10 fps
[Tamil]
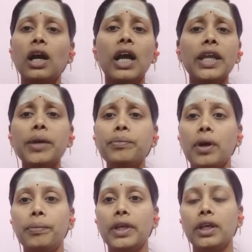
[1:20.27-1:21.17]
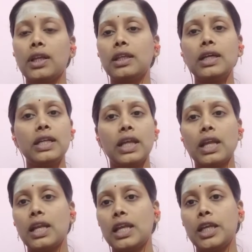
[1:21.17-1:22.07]
கயம் அப்படிங்கிறதுக்கு
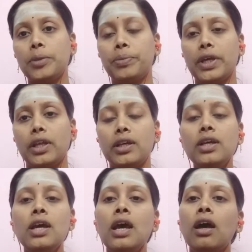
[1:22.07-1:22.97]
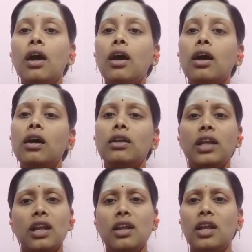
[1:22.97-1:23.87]
நீர்நிலைன்னு பேர்
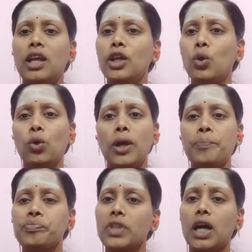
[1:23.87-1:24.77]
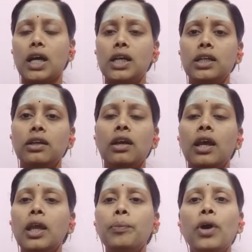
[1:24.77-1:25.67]
நீர்நிலை குளம் அகழி
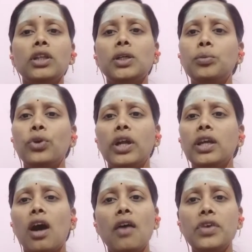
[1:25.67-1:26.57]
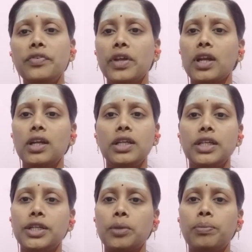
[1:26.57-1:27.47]
இப்போ அதுக்கு முன்னாடி காவல் வீரர்கள்
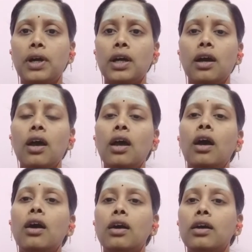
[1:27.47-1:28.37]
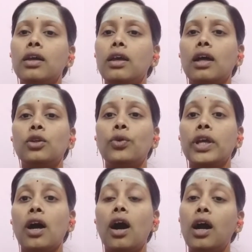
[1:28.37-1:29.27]
நின்றுட்டுருப்பாங்க
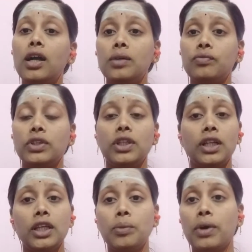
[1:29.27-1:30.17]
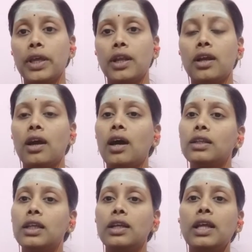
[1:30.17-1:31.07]
அதனுடைய ஆழம் வந்து அதிகமாக இருக்கலாம்
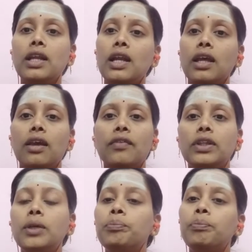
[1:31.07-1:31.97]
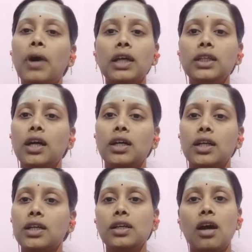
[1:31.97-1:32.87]
அந்த நீர்நிலையை வந்து
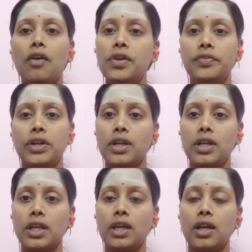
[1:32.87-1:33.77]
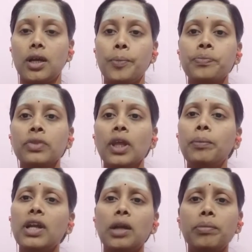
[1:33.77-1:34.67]
பாதுகாக்கிறதுக்கு காவல் வீரர்கள் நிற்கிறாங்க
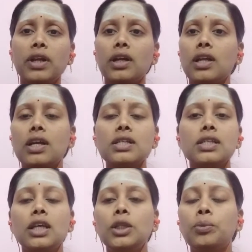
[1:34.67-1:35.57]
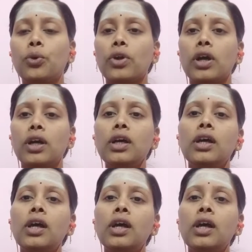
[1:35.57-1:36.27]
இப்போ நண்பர்கள் எல்லாம் சேர்ந்து போகிறாங்க